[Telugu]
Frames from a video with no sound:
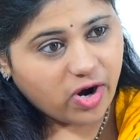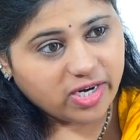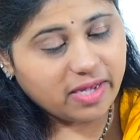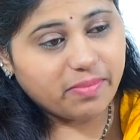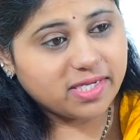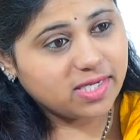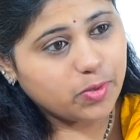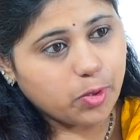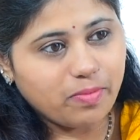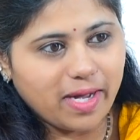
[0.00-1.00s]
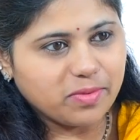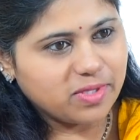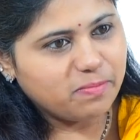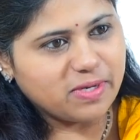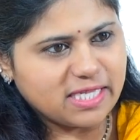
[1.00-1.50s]
ఫార్టీ పర్సెంట్ ఓట్ బ్యాంక్
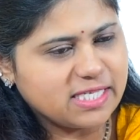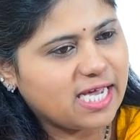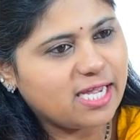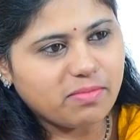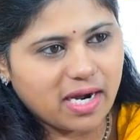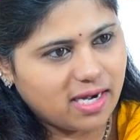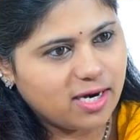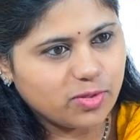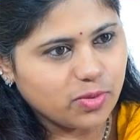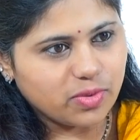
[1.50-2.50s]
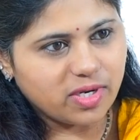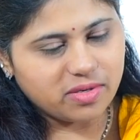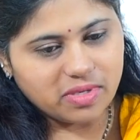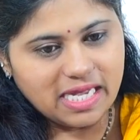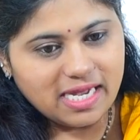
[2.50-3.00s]
ఉందని ప్రతిసారి మాట్లాడుతూ ఉన్నారు